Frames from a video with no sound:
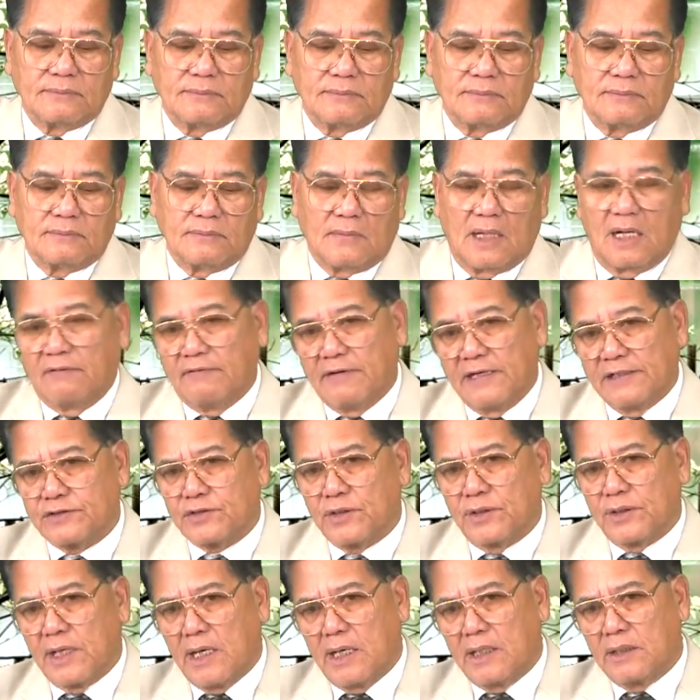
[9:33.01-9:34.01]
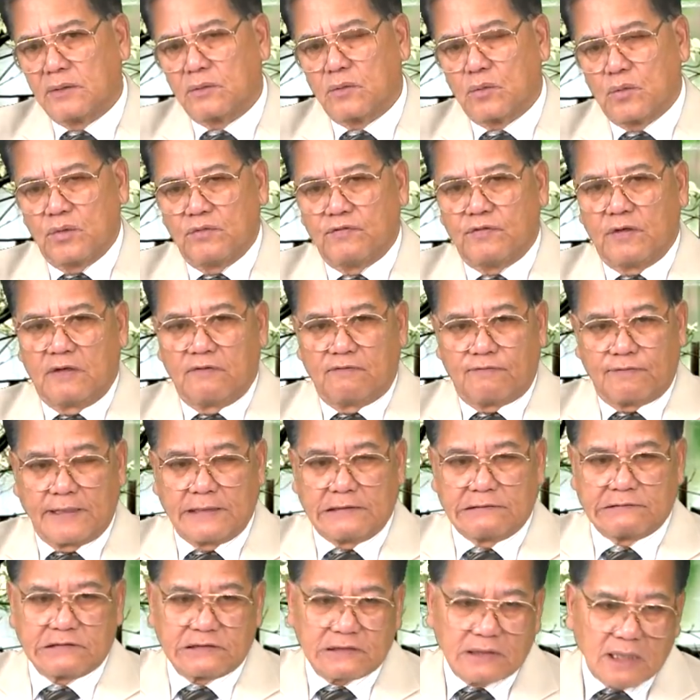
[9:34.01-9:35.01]
Bởi vậy cho nên quý vị phải
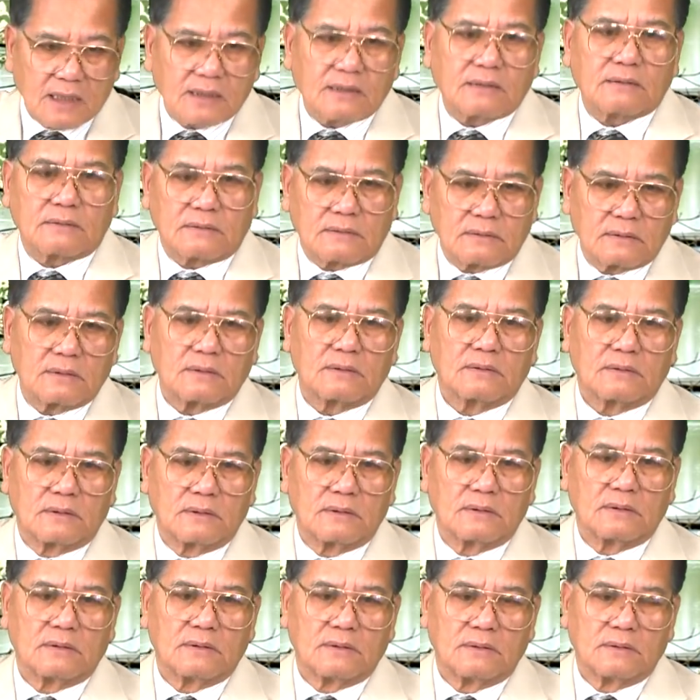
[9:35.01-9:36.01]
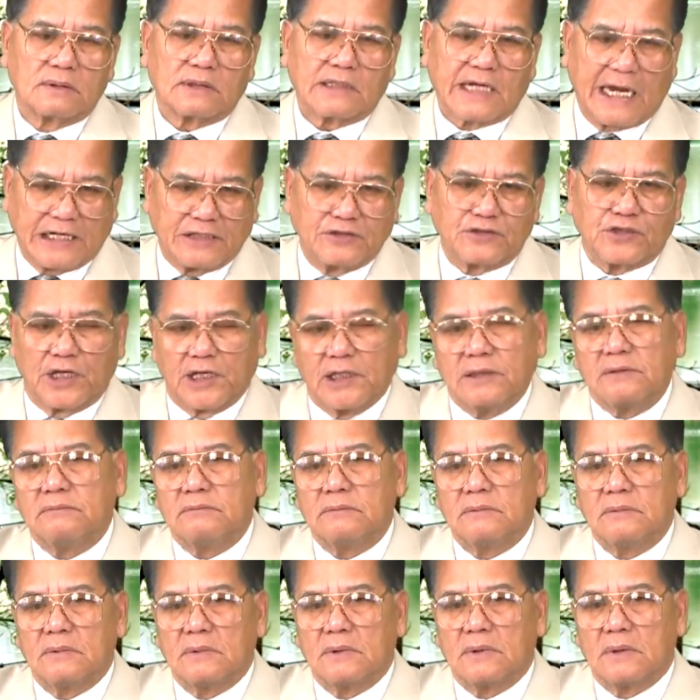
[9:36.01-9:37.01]
rất cảnh tỉnh.
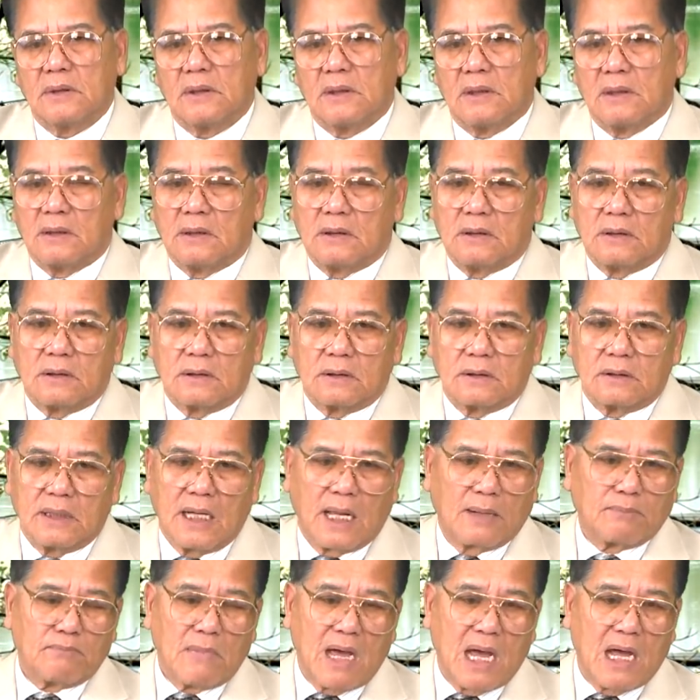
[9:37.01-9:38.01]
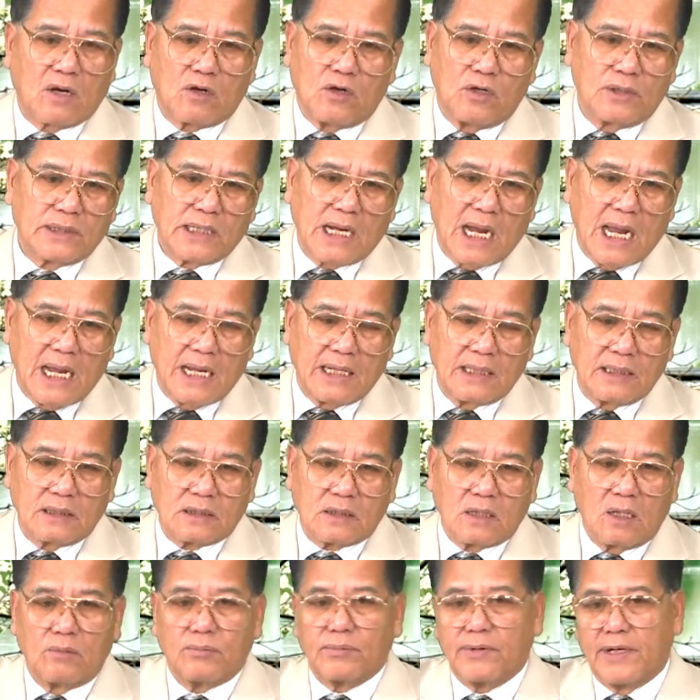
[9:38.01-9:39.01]
Đàn bà con gái
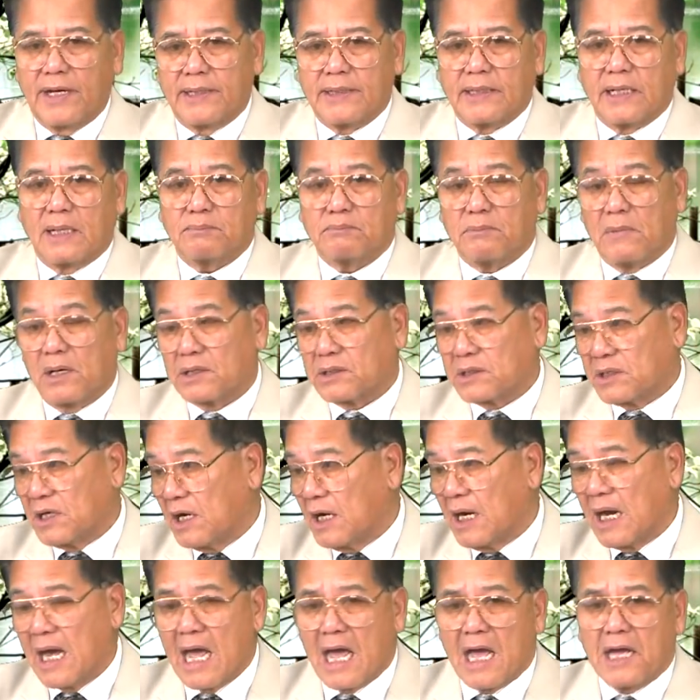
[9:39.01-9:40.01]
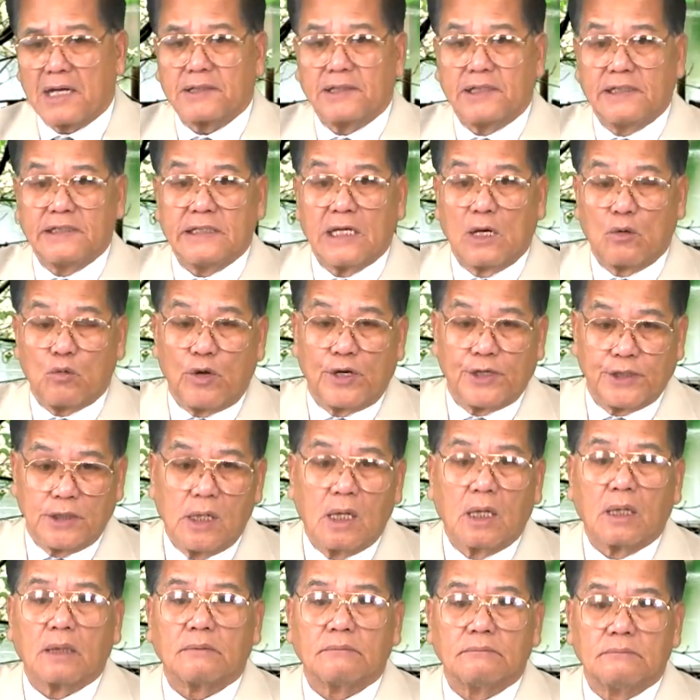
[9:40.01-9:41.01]
không nên ăn mặc khở hang đi ra ngoài
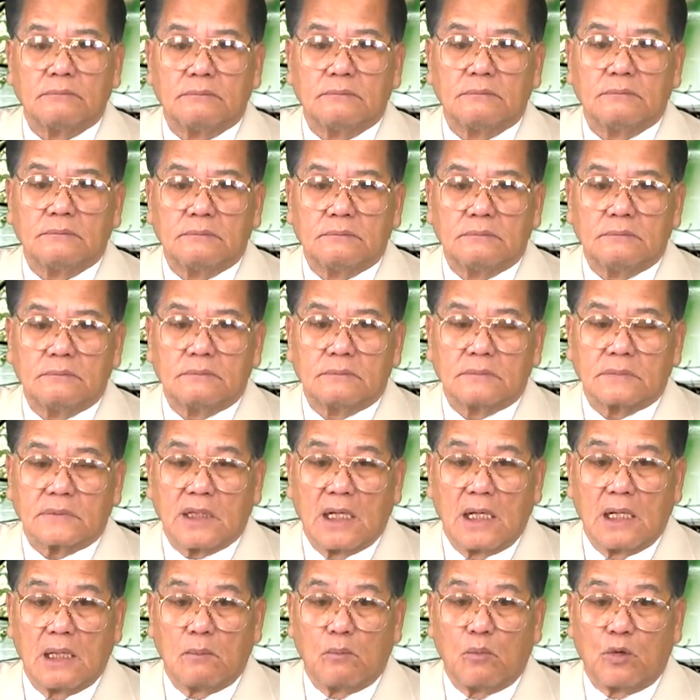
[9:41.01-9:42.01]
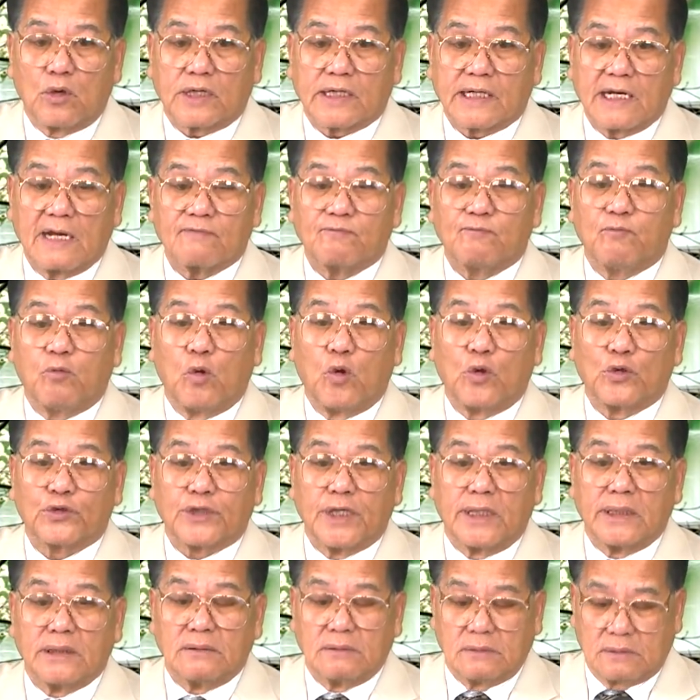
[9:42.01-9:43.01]
đường. Đây là một cách vô
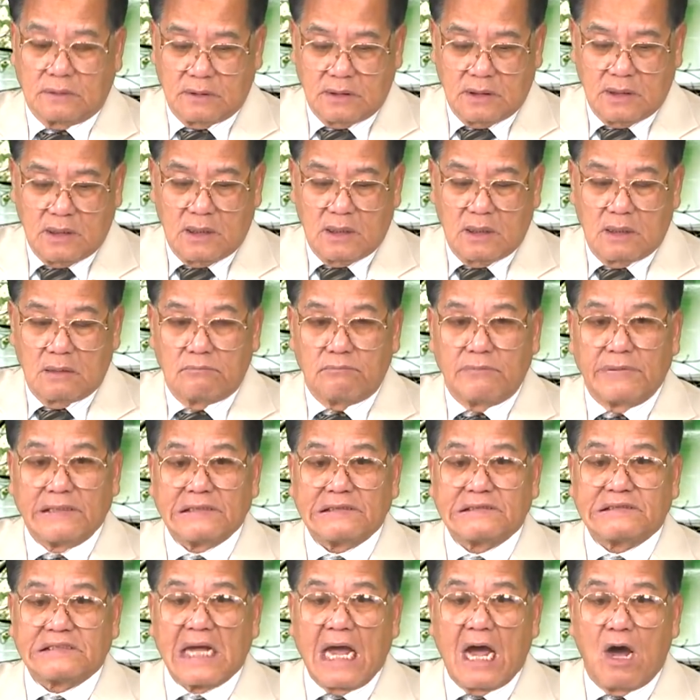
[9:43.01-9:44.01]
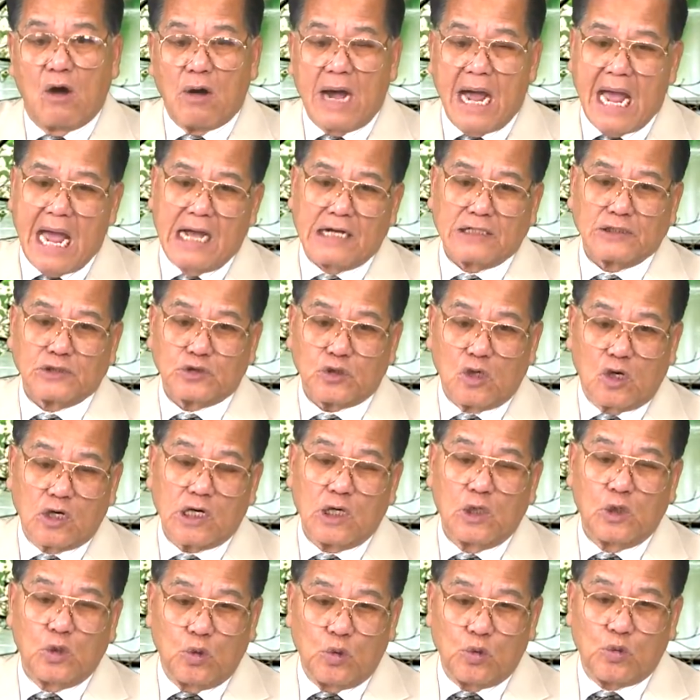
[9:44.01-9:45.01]
tình mình chào hàng cho
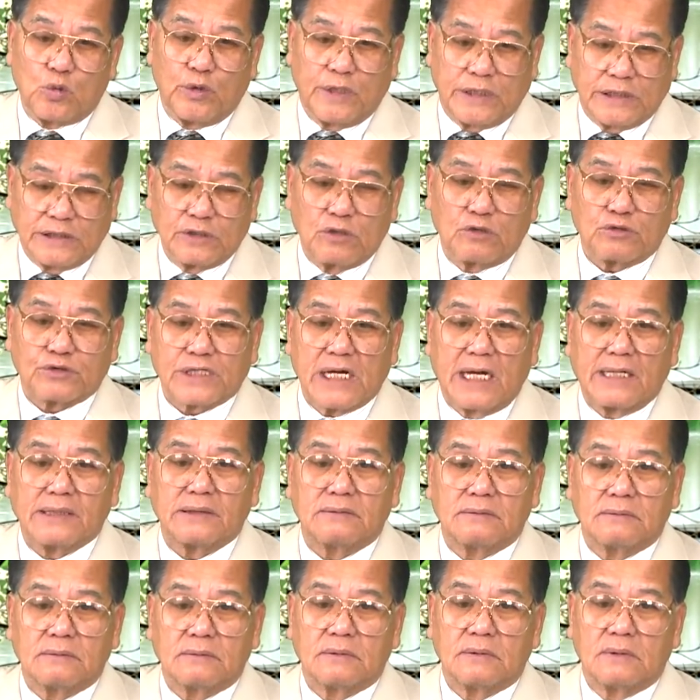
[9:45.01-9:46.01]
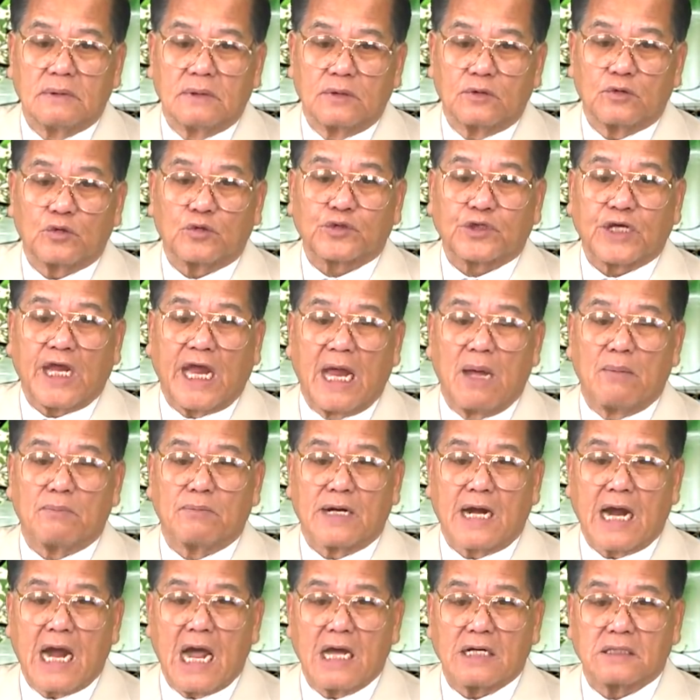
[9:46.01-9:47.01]
cái lũ quỷ dâu xanh. Nó thèm
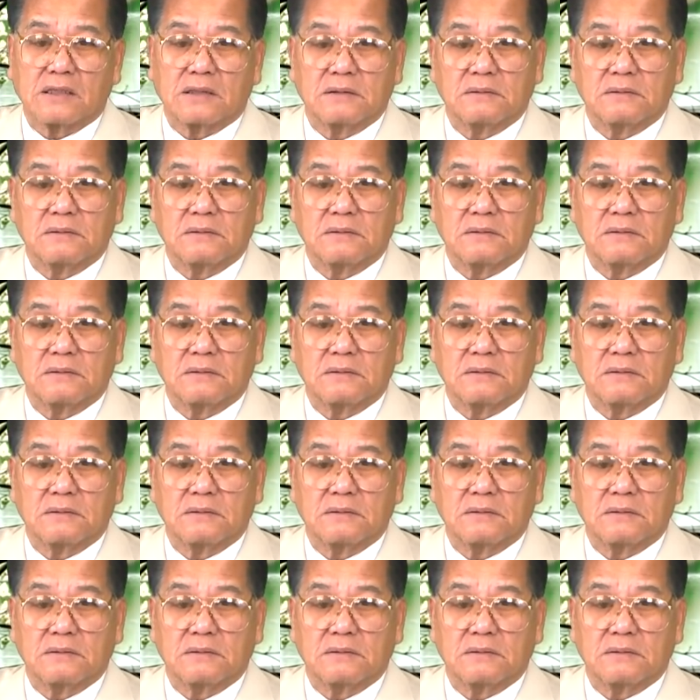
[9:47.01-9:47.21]
khát,